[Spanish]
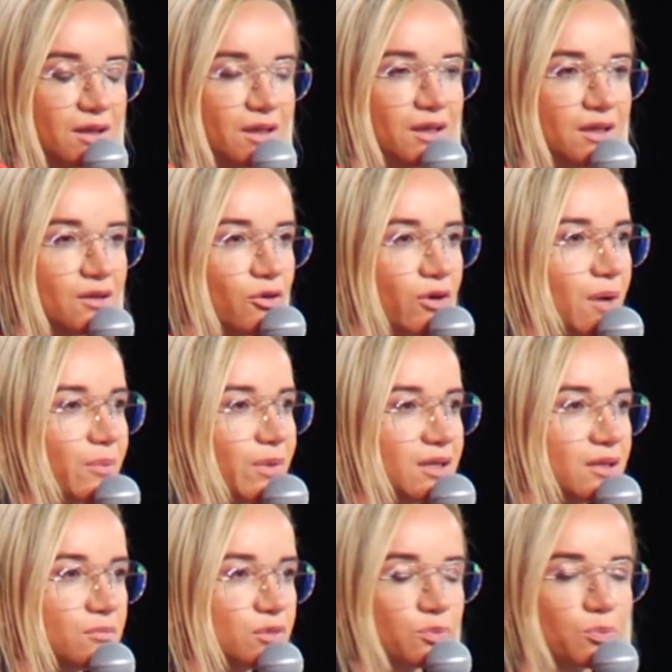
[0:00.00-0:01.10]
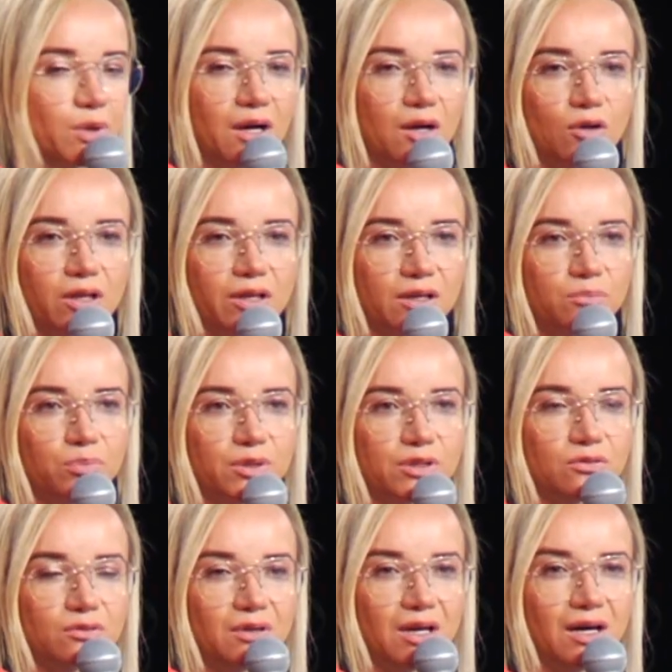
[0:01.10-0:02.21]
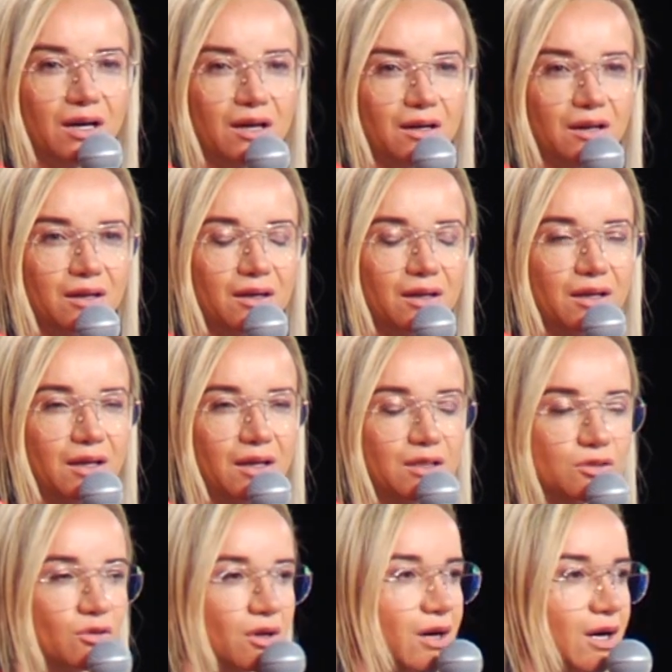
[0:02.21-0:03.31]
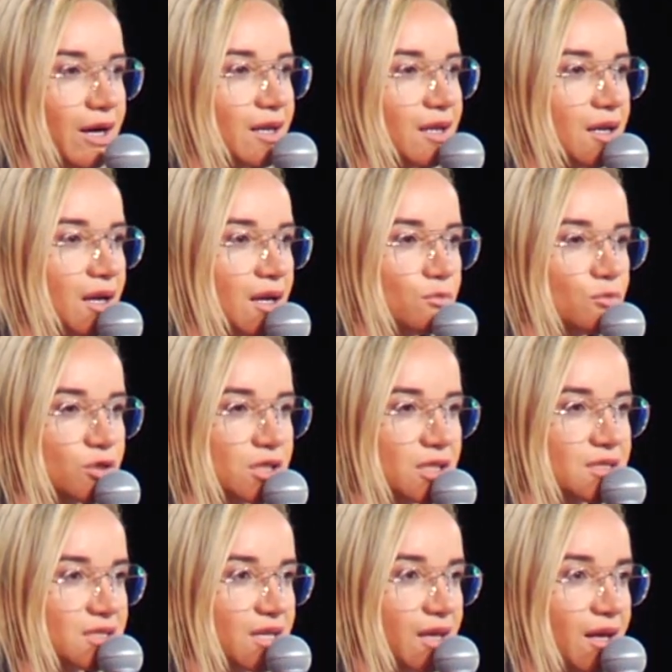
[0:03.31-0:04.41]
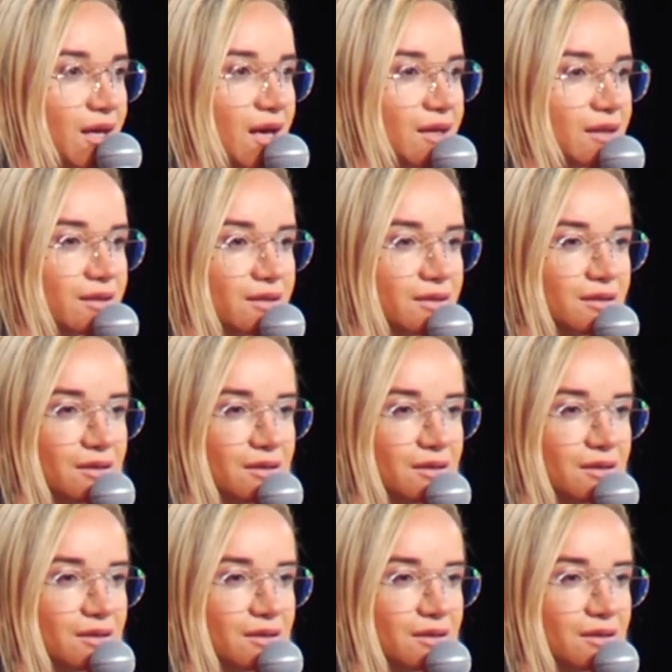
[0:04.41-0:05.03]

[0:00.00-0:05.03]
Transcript: Y obviamente pues para cualquier persona eso le va a generar mucha ansiedad.